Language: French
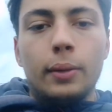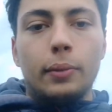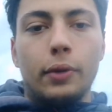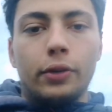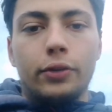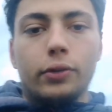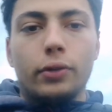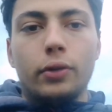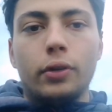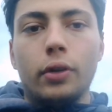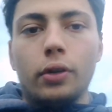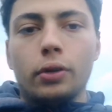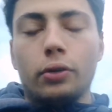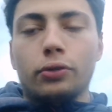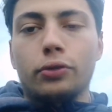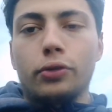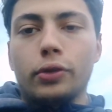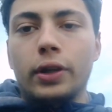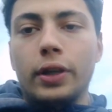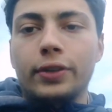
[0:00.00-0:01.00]
parce que
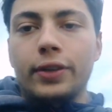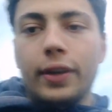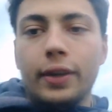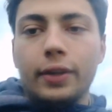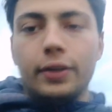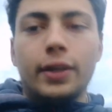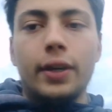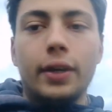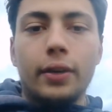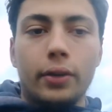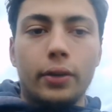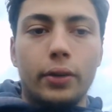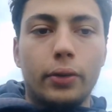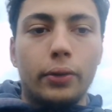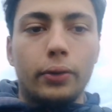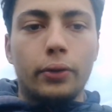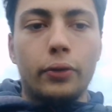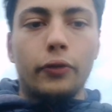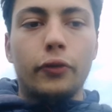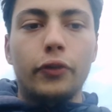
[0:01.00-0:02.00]
lors de la dernière
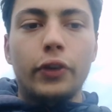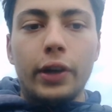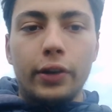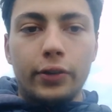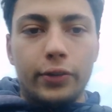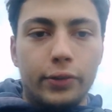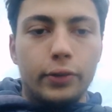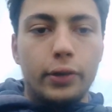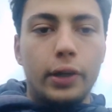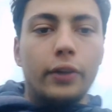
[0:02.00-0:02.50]
phase,